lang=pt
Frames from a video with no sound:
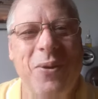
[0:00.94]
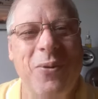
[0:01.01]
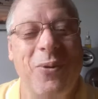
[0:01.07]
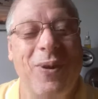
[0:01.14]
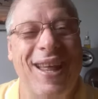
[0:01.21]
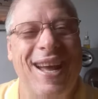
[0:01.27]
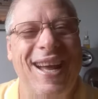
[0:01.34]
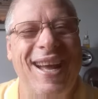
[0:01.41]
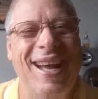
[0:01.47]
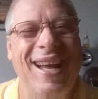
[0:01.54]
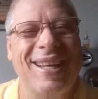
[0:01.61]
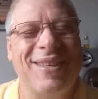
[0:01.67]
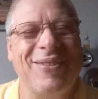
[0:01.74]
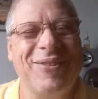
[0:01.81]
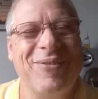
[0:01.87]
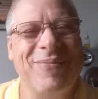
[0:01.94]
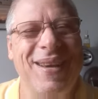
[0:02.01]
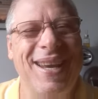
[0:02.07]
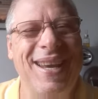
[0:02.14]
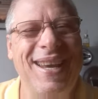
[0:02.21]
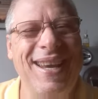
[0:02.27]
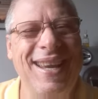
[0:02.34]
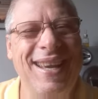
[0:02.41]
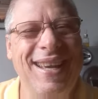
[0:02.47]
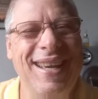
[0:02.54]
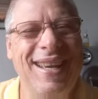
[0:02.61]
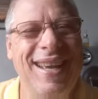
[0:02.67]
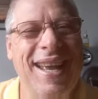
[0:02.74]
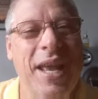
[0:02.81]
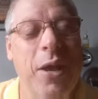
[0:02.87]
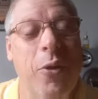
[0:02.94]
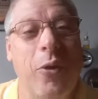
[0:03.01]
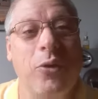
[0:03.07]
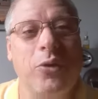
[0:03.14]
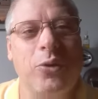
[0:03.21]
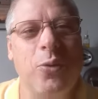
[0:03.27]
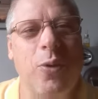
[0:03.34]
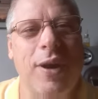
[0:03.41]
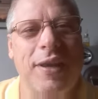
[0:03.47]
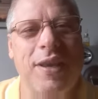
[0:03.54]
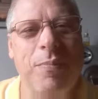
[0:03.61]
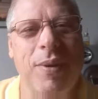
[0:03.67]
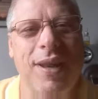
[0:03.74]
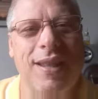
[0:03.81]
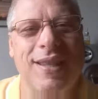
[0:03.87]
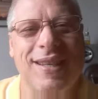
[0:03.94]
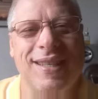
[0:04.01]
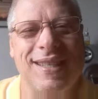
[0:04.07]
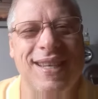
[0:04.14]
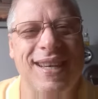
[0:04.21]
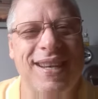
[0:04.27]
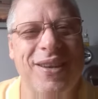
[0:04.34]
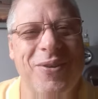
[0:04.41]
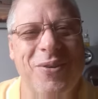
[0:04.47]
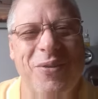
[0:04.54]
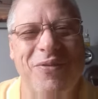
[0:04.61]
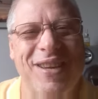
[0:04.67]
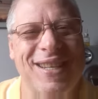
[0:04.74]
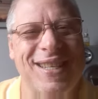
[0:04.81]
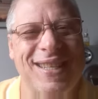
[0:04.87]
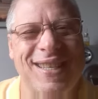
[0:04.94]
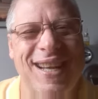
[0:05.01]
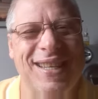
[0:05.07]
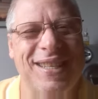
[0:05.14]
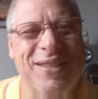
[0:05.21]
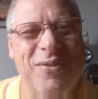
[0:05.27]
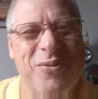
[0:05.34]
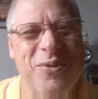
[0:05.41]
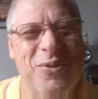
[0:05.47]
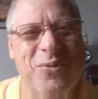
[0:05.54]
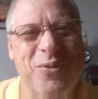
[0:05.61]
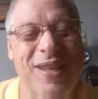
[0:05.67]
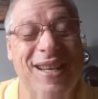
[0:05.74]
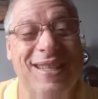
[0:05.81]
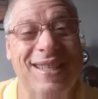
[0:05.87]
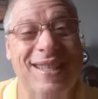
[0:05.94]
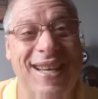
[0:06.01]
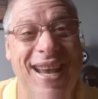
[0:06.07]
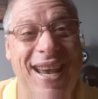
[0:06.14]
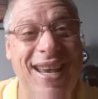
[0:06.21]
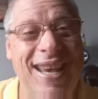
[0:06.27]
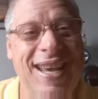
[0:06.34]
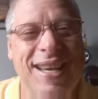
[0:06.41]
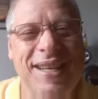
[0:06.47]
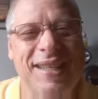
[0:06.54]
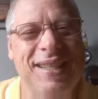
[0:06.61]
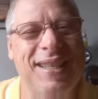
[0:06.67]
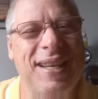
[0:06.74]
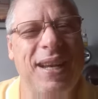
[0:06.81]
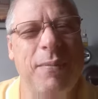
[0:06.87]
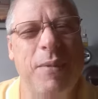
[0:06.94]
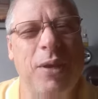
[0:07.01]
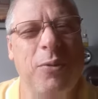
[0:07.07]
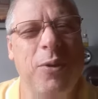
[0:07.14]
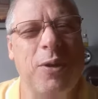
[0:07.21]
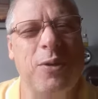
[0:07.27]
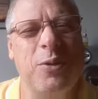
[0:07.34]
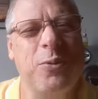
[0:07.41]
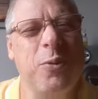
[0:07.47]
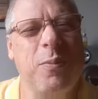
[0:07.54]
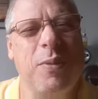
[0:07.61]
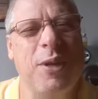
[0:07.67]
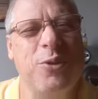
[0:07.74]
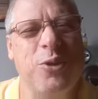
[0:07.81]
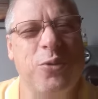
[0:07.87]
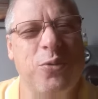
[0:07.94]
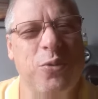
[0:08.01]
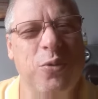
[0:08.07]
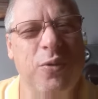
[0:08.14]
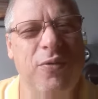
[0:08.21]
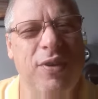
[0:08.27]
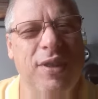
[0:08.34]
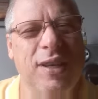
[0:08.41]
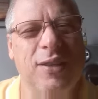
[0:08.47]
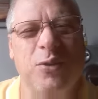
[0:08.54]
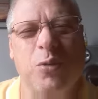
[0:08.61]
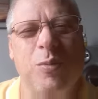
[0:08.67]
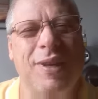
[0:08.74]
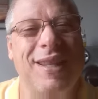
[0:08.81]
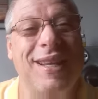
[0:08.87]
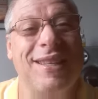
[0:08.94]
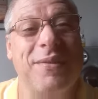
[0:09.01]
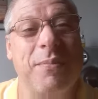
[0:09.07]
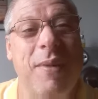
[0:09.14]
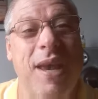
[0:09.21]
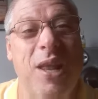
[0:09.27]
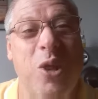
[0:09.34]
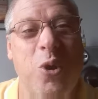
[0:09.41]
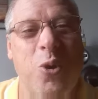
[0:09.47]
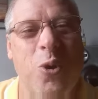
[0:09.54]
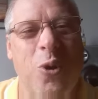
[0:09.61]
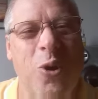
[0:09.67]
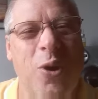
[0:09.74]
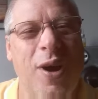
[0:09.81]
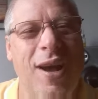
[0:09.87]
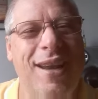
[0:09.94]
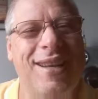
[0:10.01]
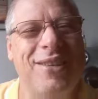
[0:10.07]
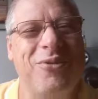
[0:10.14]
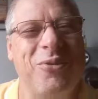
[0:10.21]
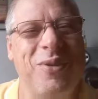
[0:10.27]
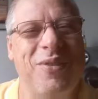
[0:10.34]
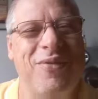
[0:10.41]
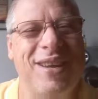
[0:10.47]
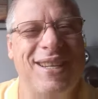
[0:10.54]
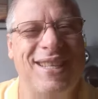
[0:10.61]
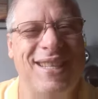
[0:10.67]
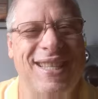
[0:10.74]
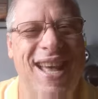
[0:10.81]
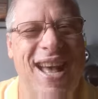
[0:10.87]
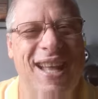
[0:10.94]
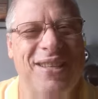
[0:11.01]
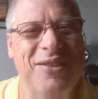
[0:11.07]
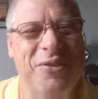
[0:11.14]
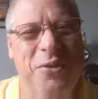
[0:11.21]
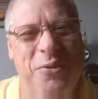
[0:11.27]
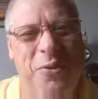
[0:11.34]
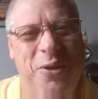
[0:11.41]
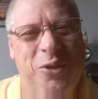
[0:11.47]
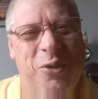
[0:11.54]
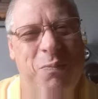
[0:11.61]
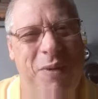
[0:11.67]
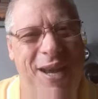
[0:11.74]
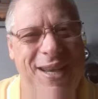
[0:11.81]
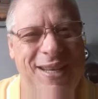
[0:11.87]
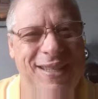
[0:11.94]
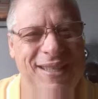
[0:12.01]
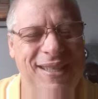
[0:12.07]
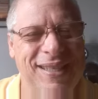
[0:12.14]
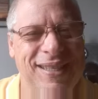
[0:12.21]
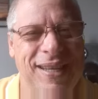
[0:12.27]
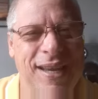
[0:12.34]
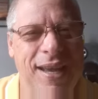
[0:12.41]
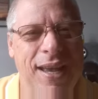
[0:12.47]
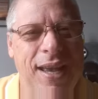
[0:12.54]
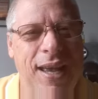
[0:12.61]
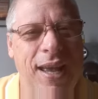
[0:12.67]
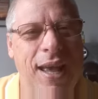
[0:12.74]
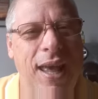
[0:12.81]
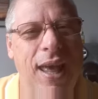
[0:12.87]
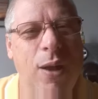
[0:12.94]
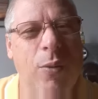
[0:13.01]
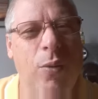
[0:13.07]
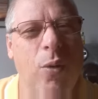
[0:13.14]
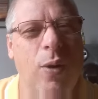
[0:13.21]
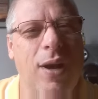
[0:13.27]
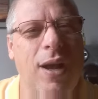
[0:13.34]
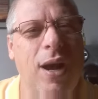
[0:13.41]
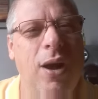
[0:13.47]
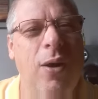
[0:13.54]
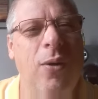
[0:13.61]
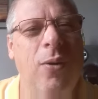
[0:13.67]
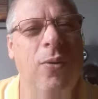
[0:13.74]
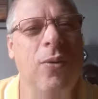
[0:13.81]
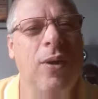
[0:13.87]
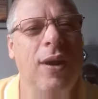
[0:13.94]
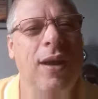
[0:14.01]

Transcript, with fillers: Olá, tudo bem? Eu estou aqui para dizer que a Universidade São Judas é, sem a menor sombra de dúvidas, uma das melhores universidades de nosso país. É um local